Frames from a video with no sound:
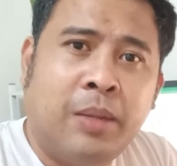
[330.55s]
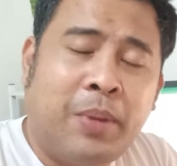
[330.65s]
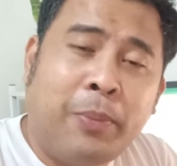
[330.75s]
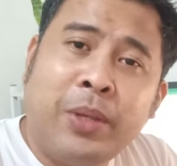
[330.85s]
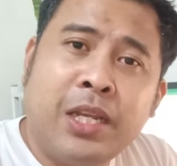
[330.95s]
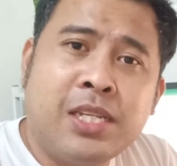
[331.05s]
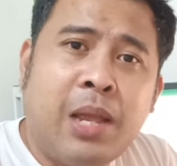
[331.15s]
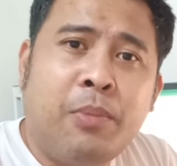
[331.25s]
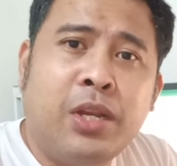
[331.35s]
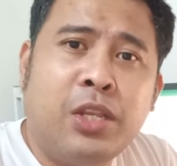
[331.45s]
Pag
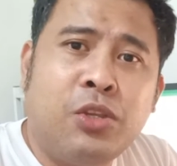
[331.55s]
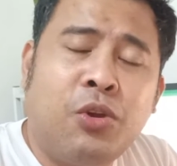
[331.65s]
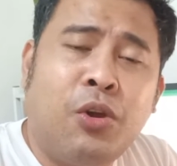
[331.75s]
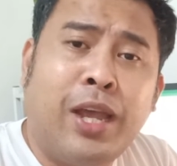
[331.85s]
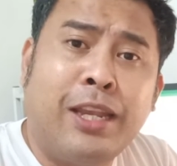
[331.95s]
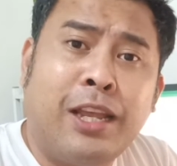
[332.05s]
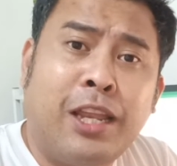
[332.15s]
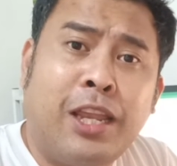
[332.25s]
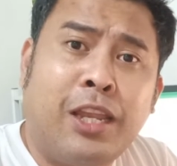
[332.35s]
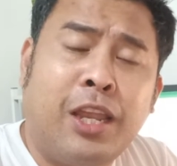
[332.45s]
pinagsama ninyo ay
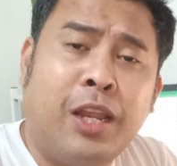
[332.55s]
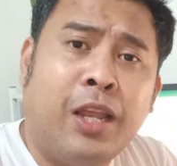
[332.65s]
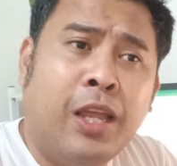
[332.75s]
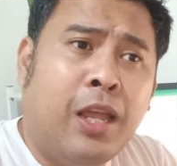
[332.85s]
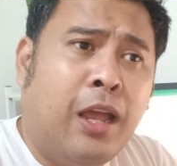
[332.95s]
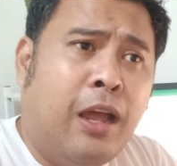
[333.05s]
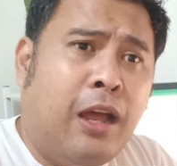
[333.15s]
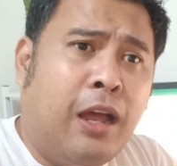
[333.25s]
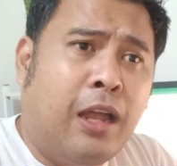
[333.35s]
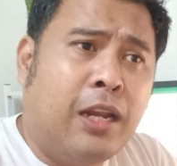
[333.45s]
nagiging
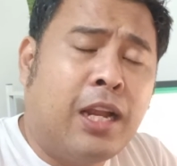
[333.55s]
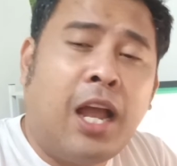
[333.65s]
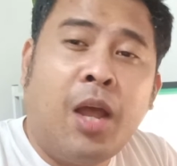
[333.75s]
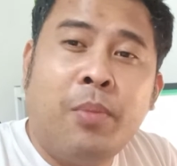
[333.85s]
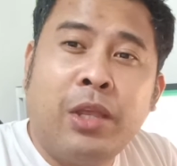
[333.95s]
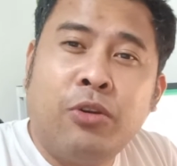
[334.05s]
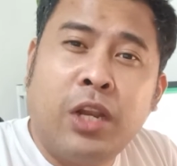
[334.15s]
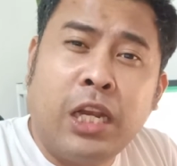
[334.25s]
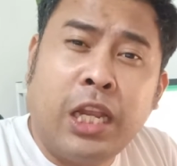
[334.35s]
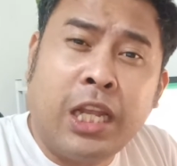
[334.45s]
uh,
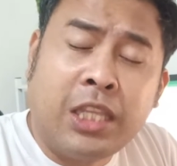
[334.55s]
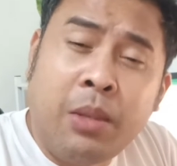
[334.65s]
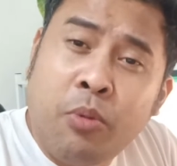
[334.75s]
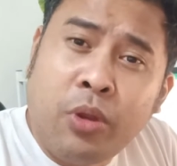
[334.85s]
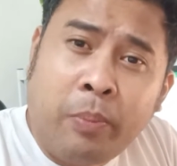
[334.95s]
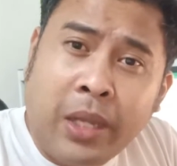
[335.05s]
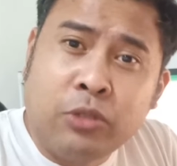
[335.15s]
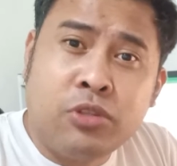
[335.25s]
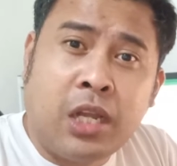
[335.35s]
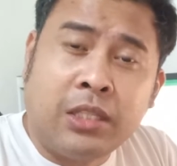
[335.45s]
nagkakameron ng negatibong
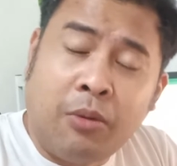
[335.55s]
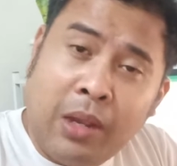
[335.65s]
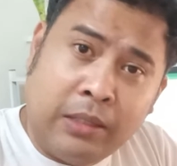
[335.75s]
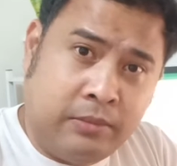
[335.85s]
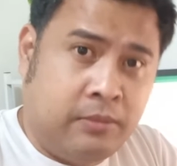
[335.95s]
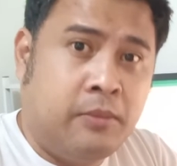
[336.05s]
epekto sa katawan.